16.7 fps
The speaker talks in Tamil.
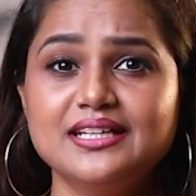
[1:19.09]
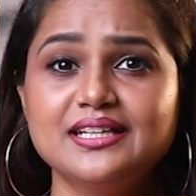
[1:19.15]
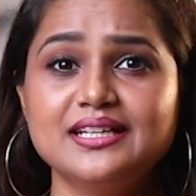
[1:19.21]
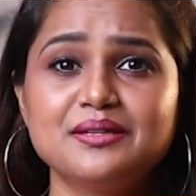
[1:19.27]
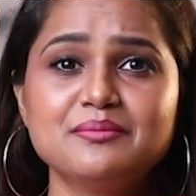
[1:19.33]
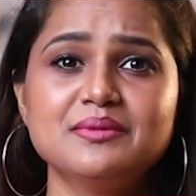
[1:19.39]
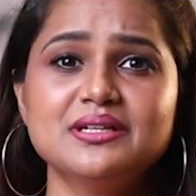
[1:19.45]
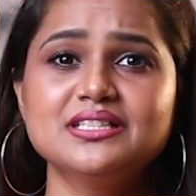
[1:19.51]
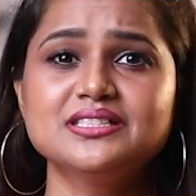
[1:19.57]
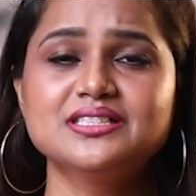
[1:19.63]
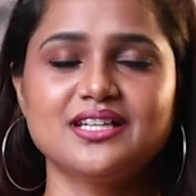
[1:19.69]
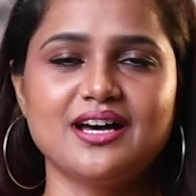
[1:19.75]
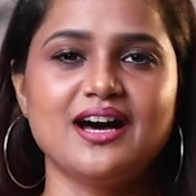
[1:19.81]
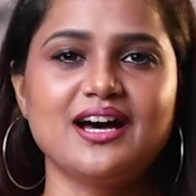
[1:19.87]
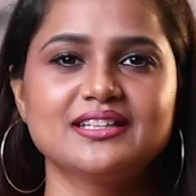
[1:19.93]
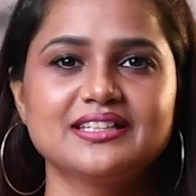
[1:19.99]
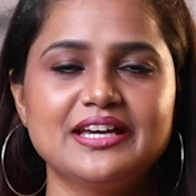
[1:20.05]
நிர்மல்
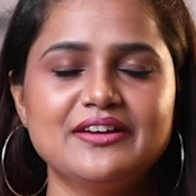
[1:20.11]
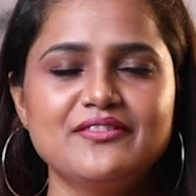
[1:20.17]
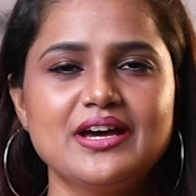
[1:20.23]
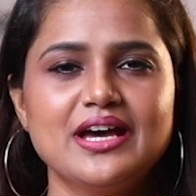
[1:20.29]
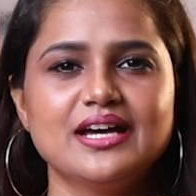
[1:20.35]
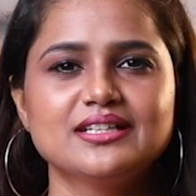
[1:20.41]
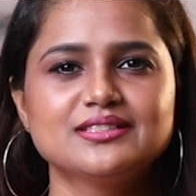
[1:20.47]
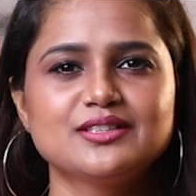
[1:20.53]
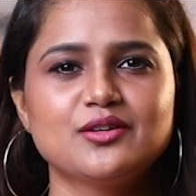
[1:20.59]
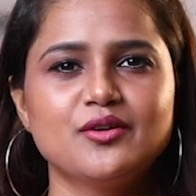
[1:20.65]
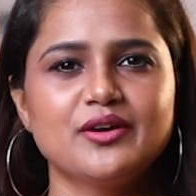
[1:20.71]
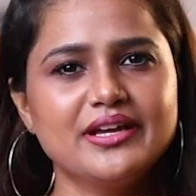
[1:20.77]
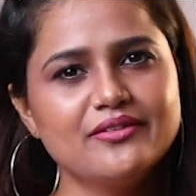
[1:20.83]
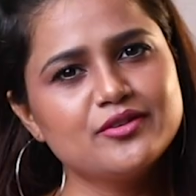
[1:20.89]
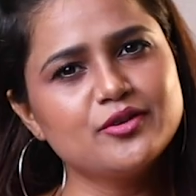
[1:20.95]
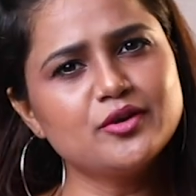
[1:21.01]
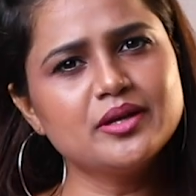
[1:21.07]
சஹாதேவ் ஸோ
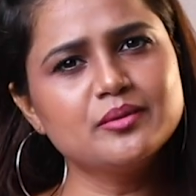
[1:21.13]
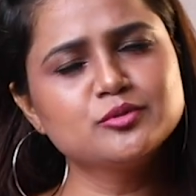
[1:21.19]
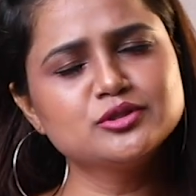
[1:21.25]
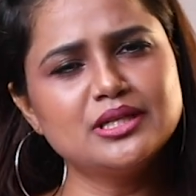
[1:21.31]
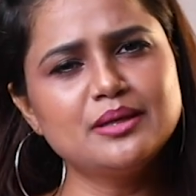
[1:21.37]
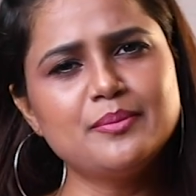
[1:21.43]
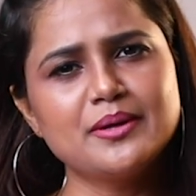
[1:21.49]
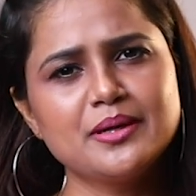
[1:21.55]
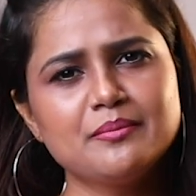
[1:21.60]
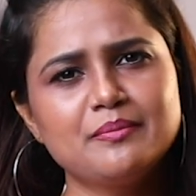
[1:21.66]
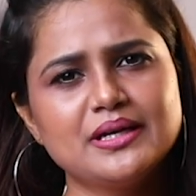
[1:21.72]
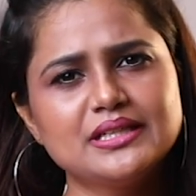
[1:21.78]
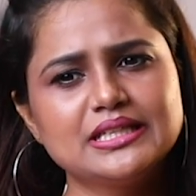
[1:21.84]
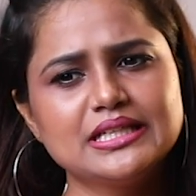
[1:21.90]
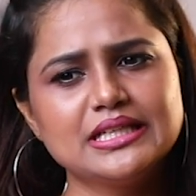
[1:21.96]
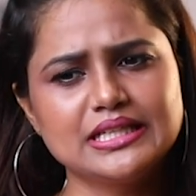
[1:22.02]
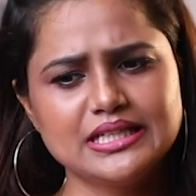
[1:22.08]
இவருடைய முதல் படம்
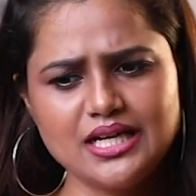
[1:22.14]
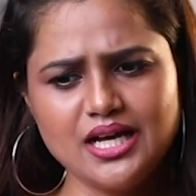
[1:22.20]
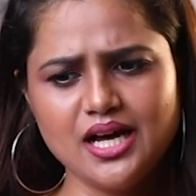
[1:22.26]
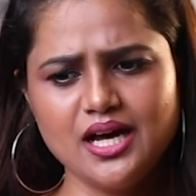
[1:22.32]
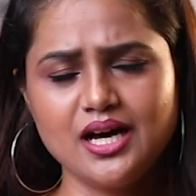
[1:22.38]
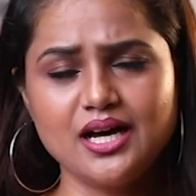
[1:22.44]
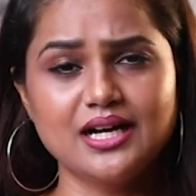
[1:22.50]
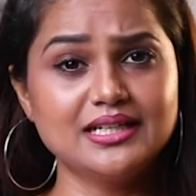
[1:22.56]
பார்த்தீங்கன்னா